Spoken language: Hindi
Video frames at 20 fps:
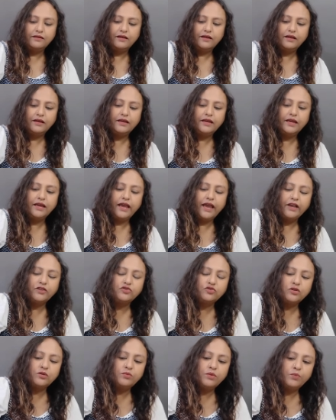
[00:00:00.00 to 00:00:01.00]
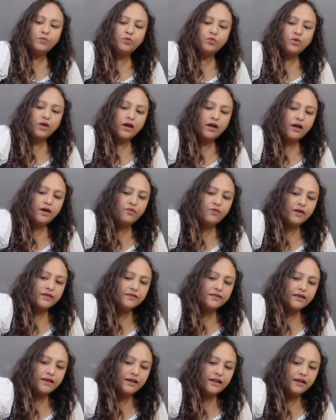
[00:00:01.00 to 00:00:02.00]
ये एक्चुअल में पूरा हवा
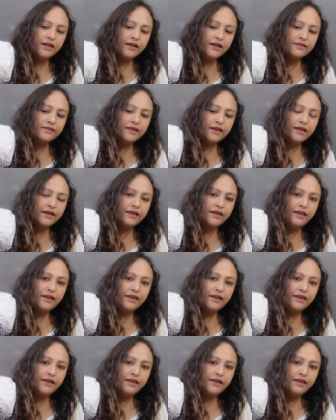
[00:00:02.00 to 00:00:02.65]
से हल्का सा ही